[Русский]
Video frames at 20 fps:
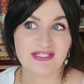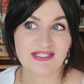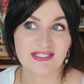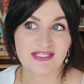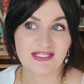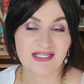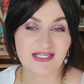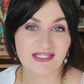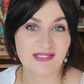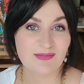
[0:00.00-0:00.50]

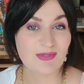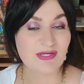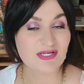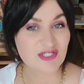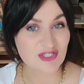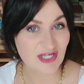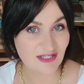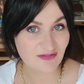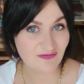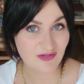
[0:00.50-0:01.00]
э,
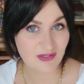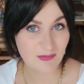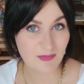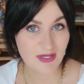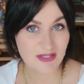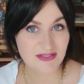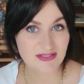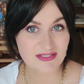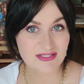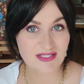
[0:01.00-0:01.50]
небольшая
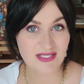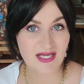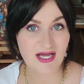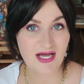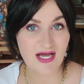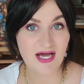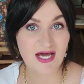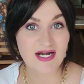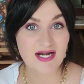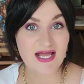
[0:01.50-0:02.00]
информация
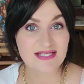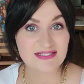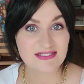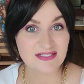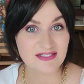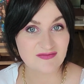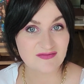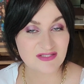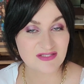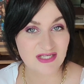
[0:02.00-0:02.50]
о
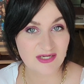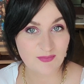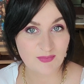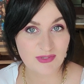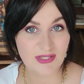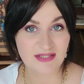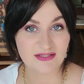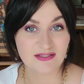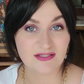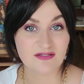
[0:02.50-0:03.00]
разнице в
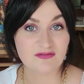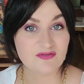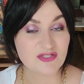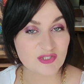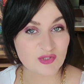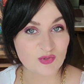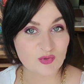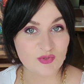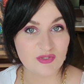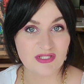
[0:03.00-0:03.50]
зарплатах в
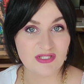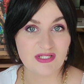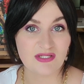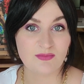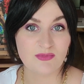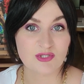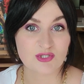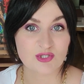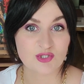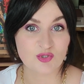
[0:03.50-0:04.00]
Эстонии
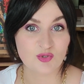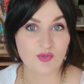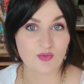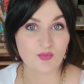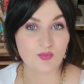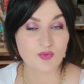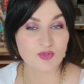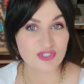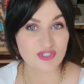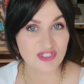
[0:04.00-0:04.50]
между
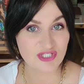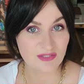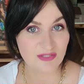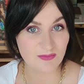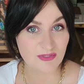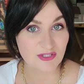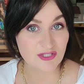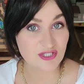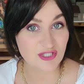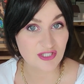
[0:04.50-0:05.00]

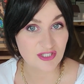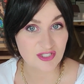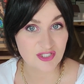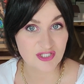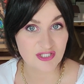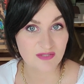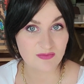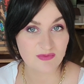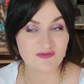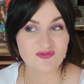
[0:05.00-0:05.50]
мужчинами и
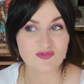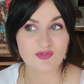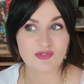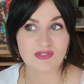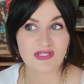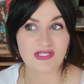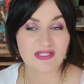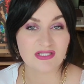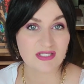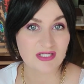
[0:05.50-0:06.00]
женщинами.
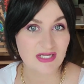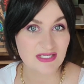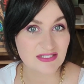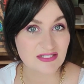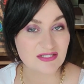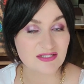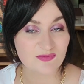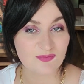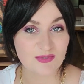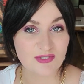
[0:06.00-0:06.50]
Все-таки эта
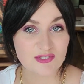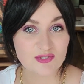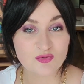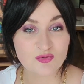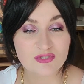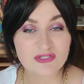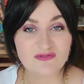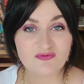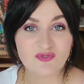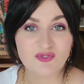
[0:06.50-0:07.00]
разница
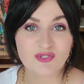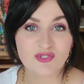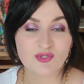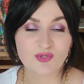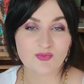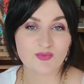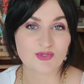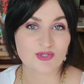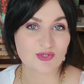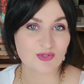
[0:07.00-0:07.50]
присутствует, кто
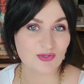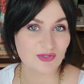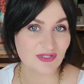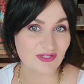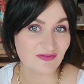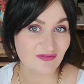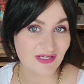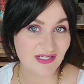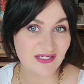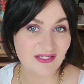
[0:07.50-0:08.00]
бы что ни
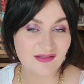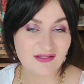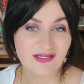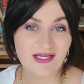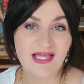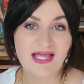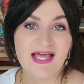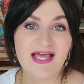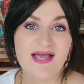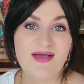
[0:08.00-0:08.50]
говорил.
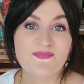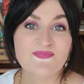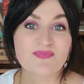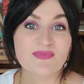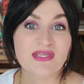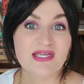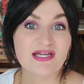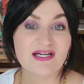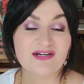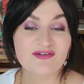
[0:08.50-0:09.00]

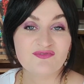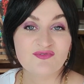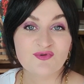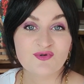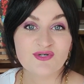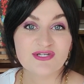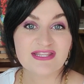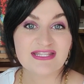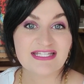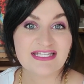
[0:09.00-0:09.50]
Э,
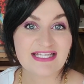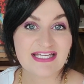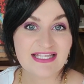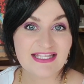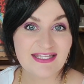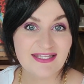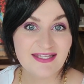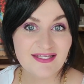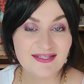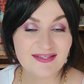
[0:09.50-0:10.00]
вот. Э,
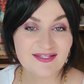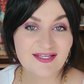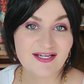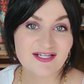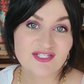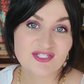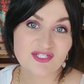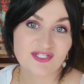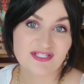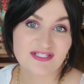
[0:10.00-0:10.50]
и
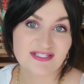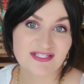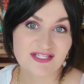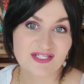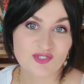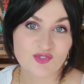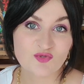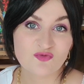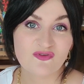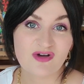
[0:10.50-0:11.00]
также
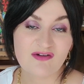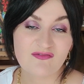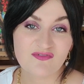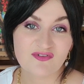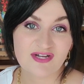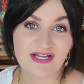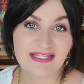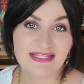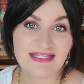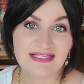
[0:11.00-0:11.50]
расскажу вам, в
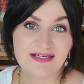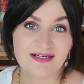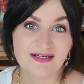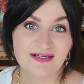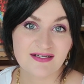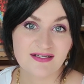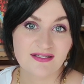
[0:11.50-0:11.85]
каких